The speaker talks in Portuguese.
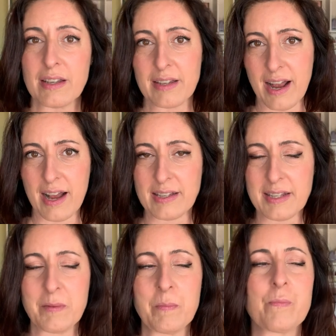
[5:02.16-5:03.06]

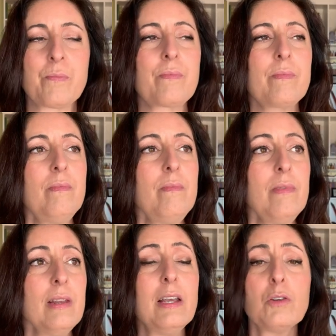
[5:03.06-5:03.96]
atrás.
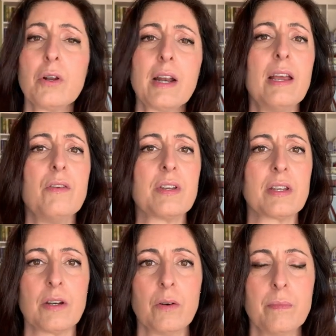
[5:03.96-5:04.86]
Entrou na
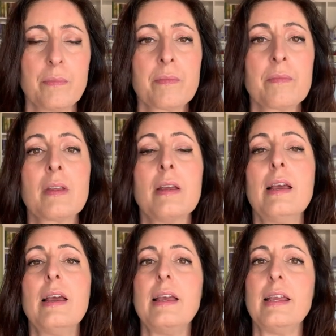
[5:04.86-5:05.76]
revisão
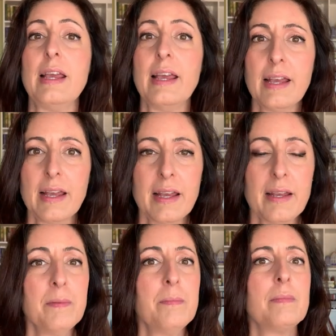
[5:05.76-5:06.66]

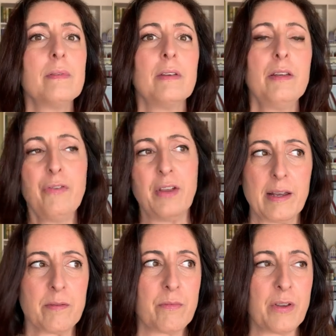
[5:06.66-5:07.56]
e,
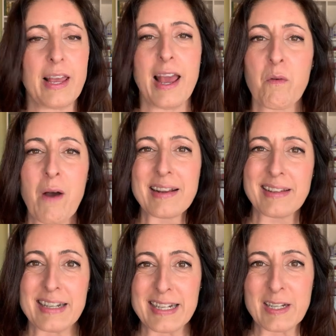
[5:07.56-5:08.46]
enfim, fiquei
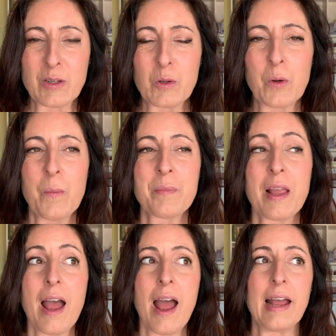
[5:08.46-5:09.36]
aguardando.
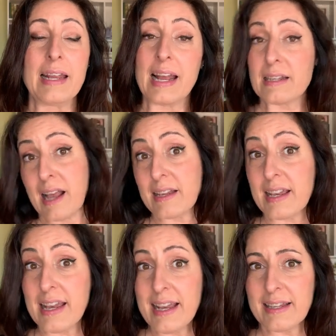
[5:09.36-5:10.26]
E nessa
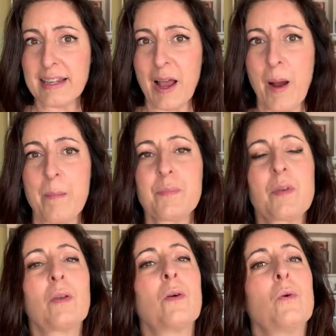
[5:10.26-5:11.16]
quinta,
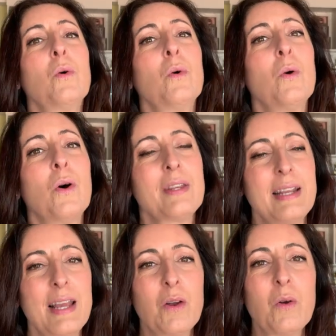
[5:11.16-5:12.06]
o
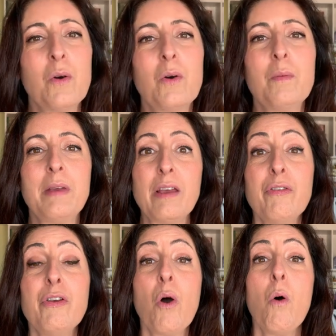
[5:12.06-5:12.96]
Rodrigo me
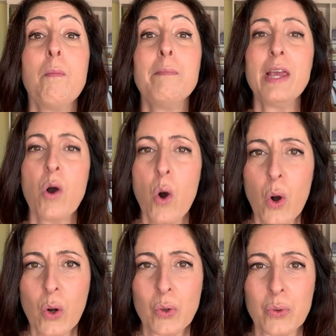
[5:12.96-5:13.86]
enviou o
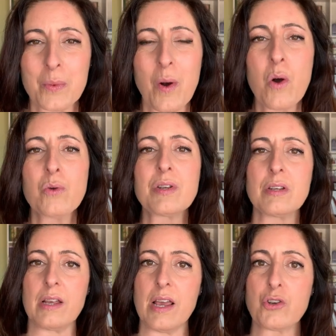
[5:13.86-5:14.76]
miolo, ou
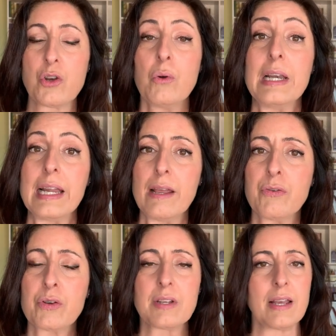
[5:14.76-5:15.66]
seja, o
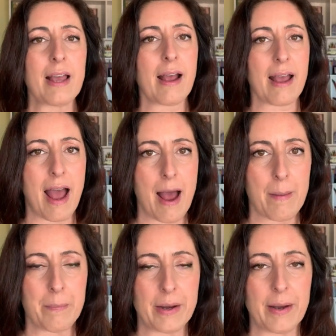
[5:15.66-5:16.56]
livro sem a
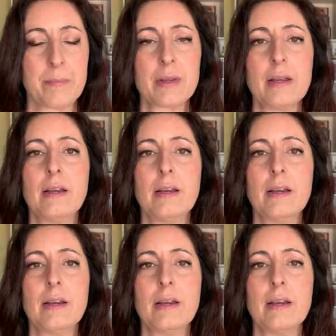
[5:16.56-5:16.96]
capa